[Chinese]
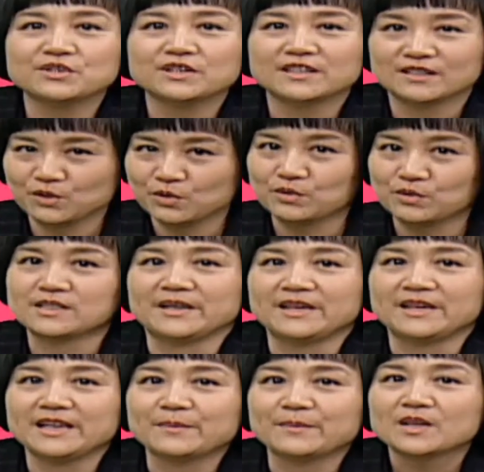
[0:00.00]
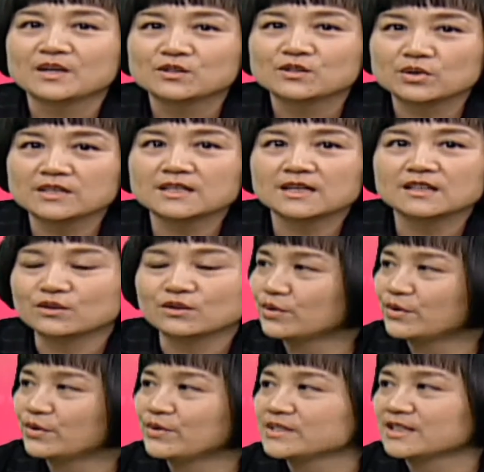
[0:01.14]
呢又怎么样？川上龙
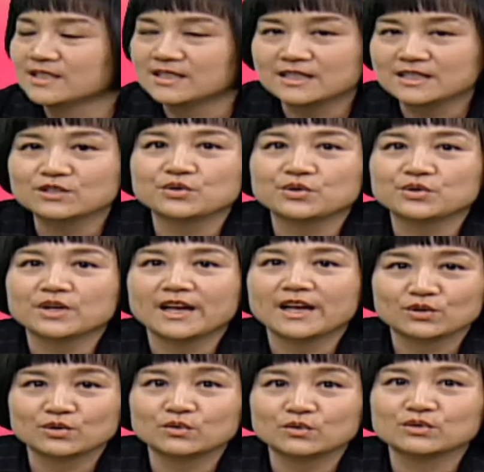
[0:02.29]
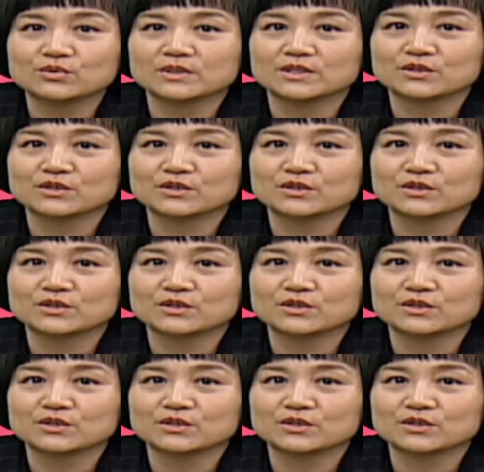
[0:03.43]
对于这个兴趣和工作的